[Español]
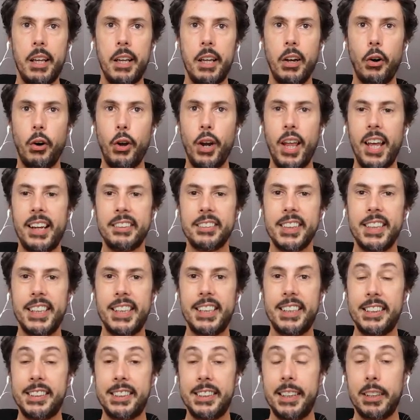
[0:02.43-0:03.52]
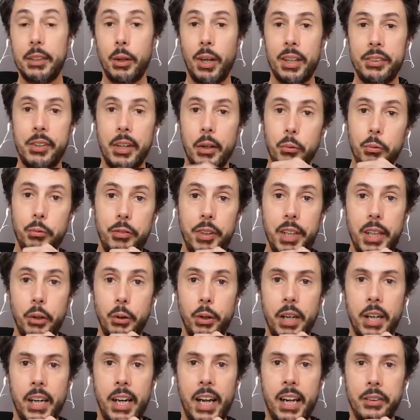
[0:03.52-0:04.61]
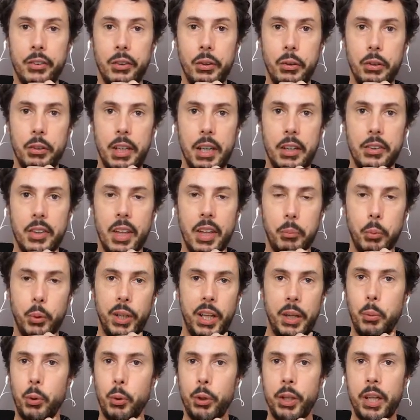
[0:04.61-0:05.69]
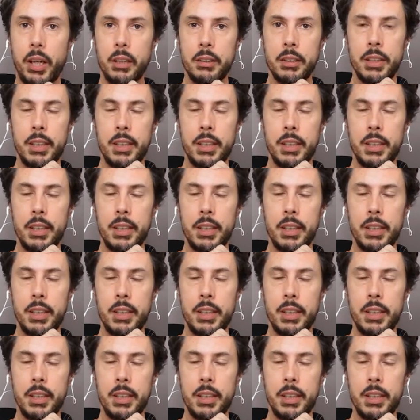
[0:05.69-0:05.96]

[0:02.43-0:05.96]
Hola, he decidido hacer un video de reacción que está muy de moda.